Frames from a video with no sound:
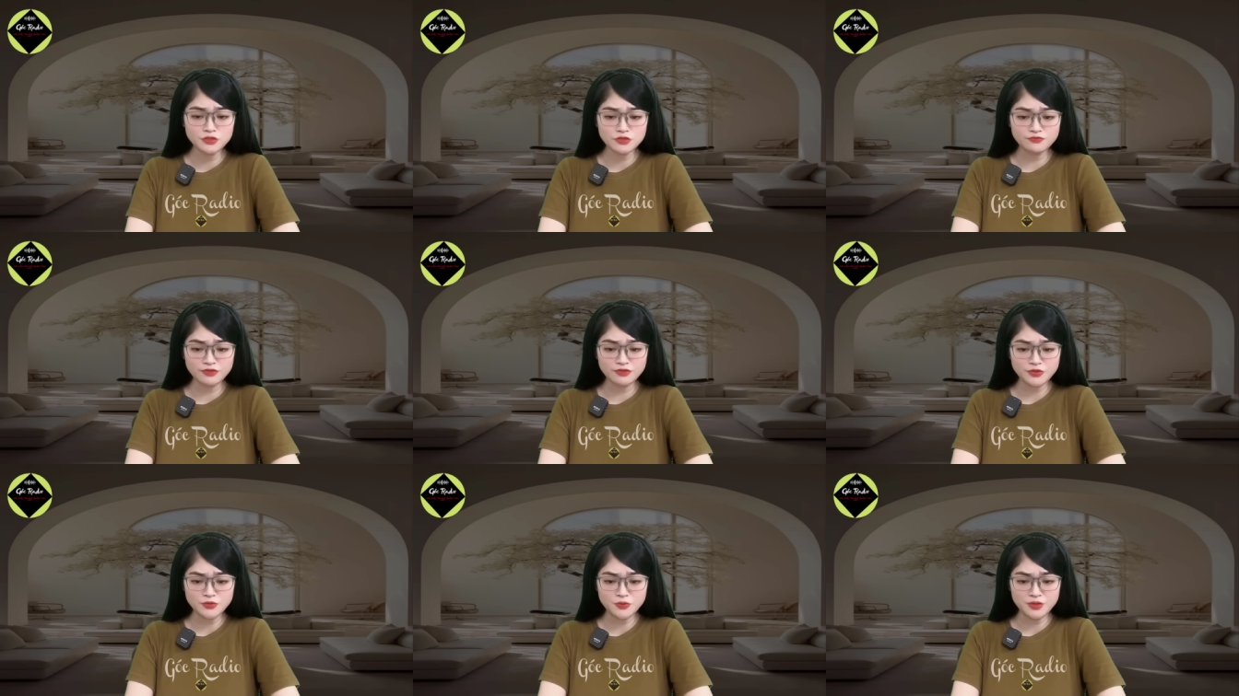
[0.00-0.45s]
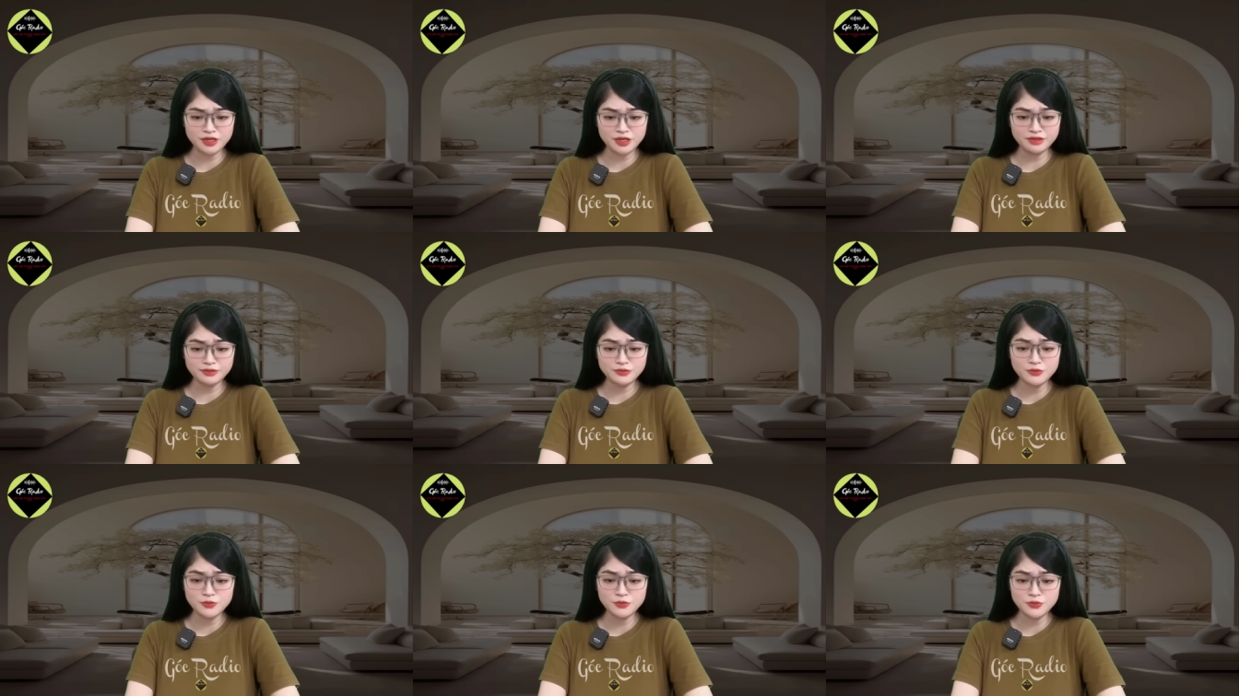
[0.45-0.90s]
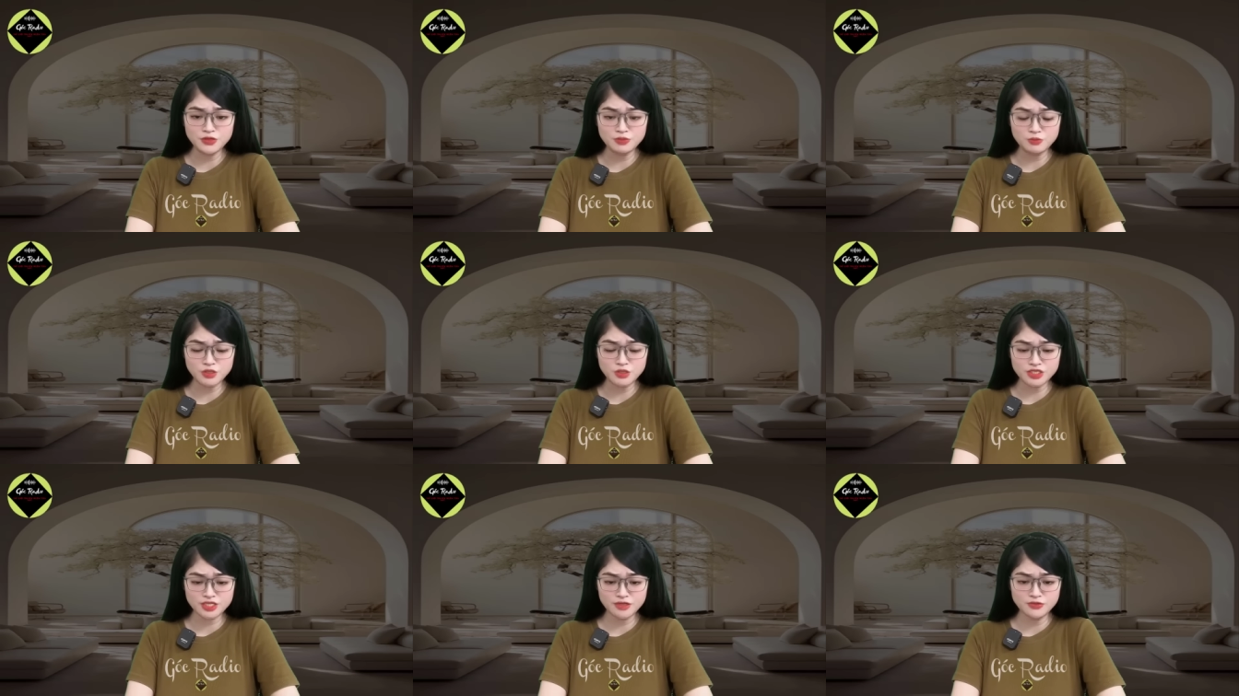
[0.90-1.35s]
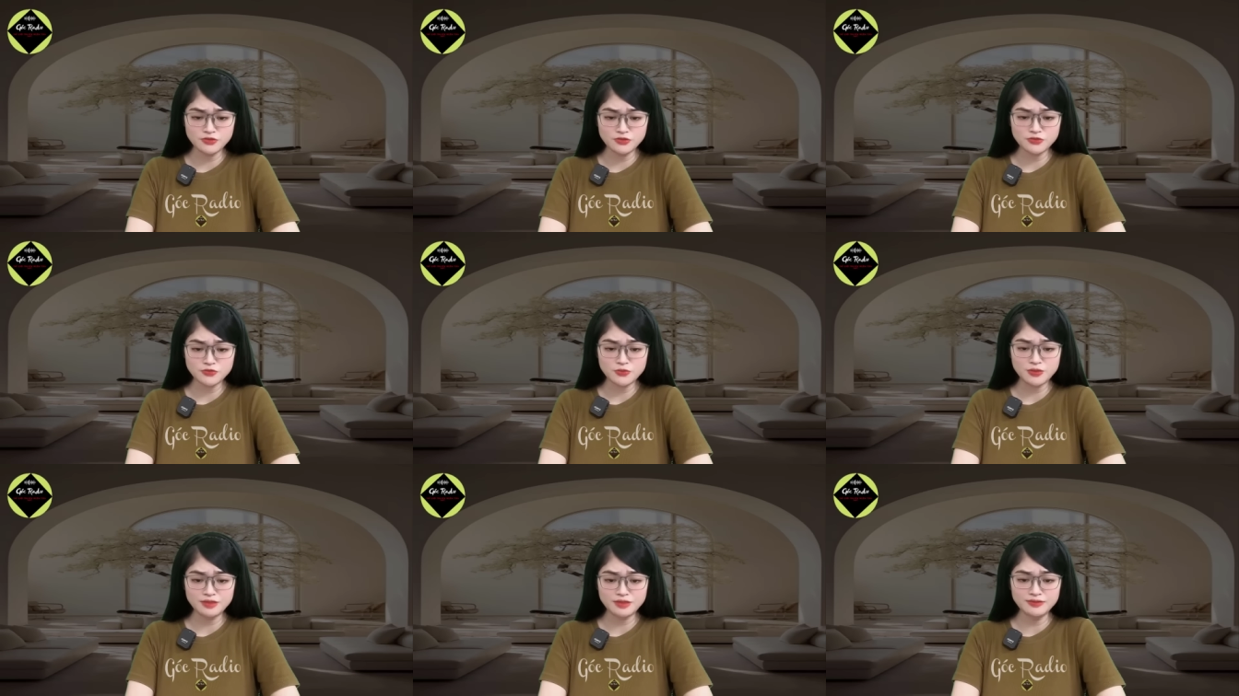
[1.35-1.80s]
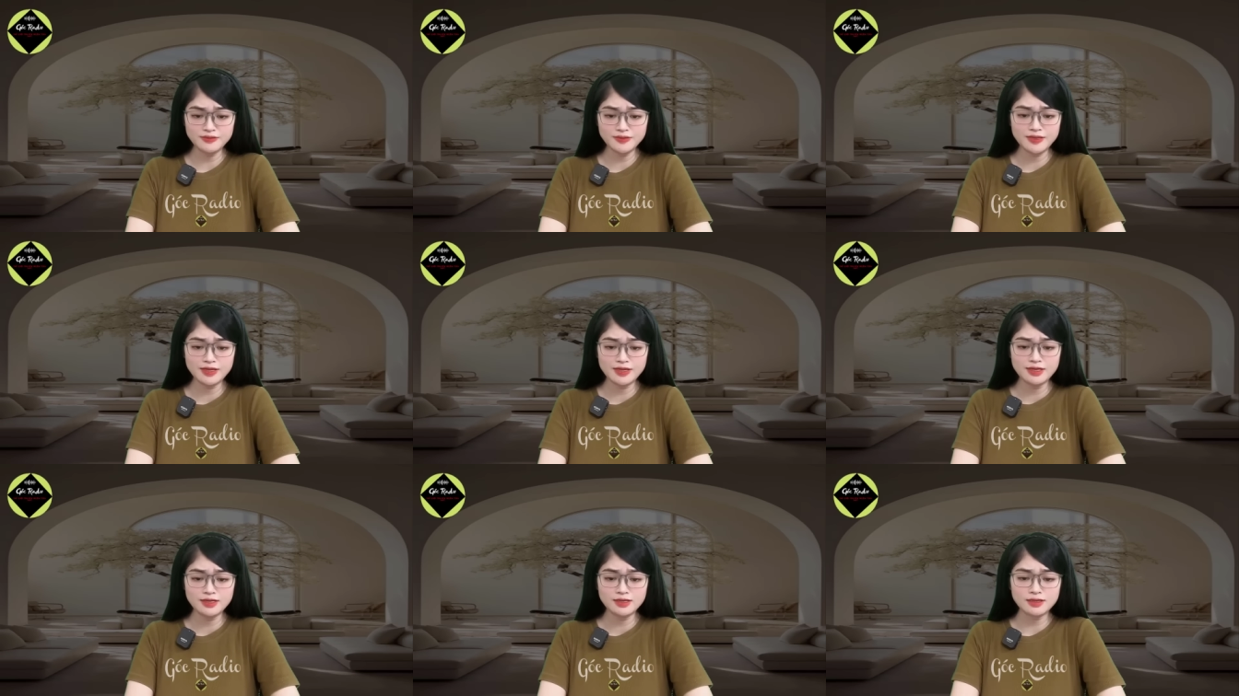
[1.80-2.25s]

Châu Văn Uyên quỳ một chân xuống,